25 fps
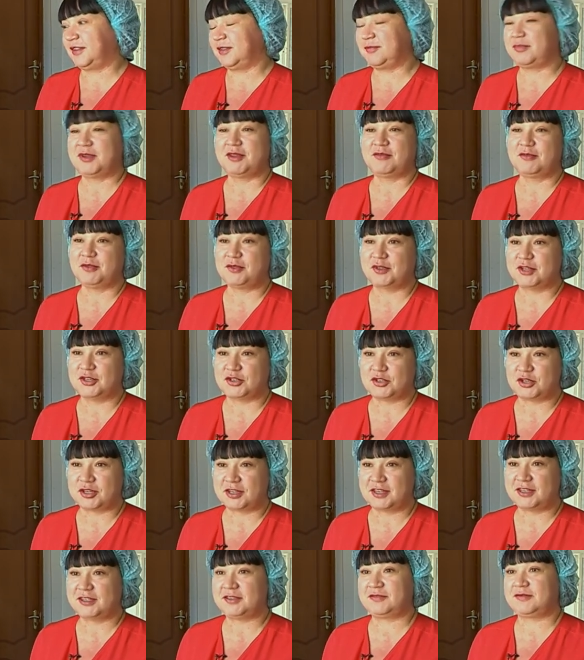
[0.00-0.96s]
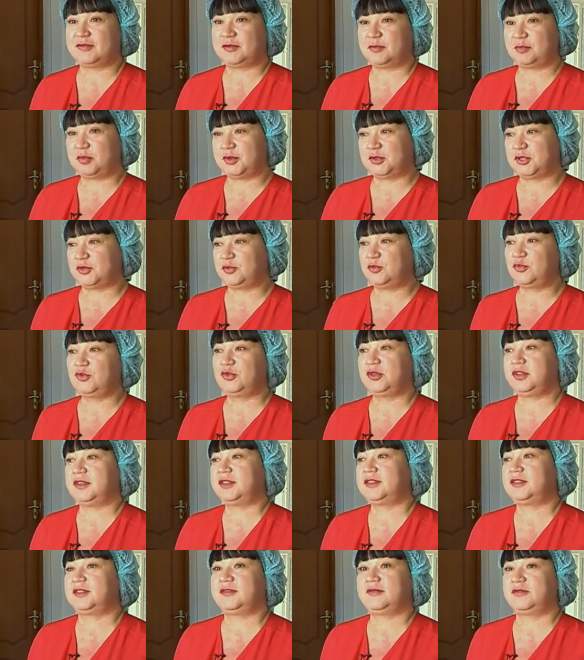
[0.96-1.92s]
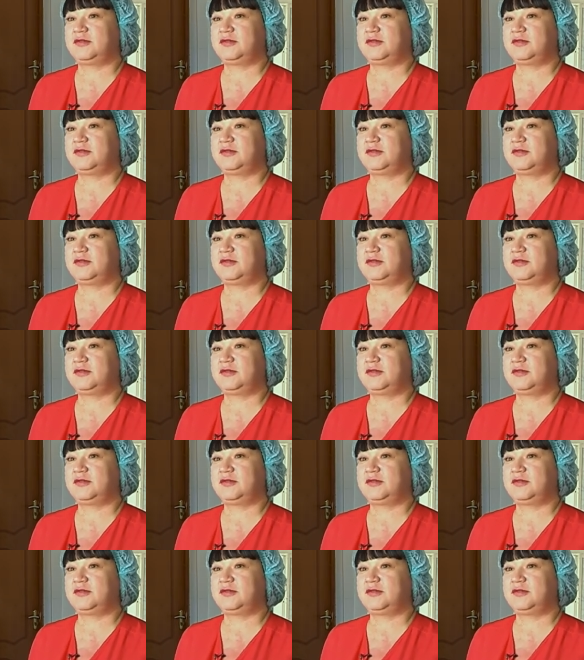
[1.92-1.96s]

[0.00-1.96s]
от моего начальства, почему, если